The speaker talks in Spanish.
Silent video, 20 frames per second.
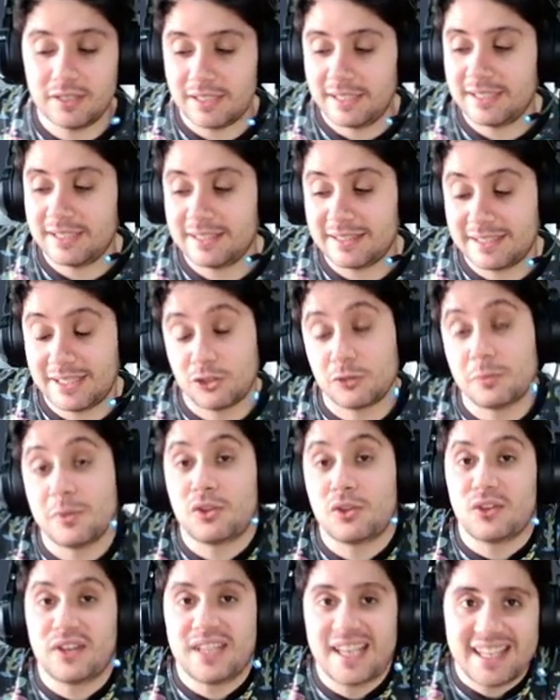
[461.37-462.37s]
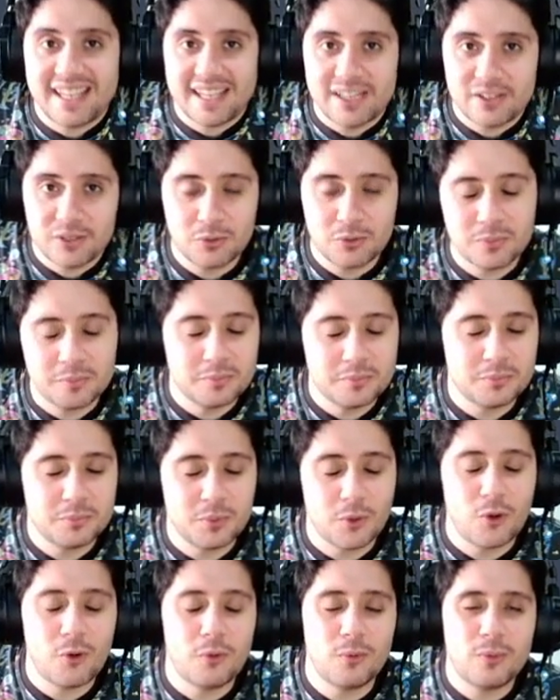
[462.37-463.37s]
eh, que os mencioné ayer, ¿no? Un
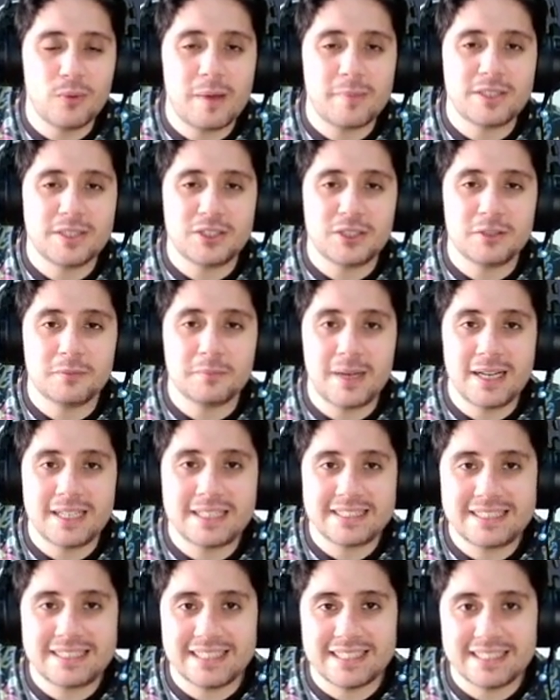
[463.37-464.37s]
poco una versión más...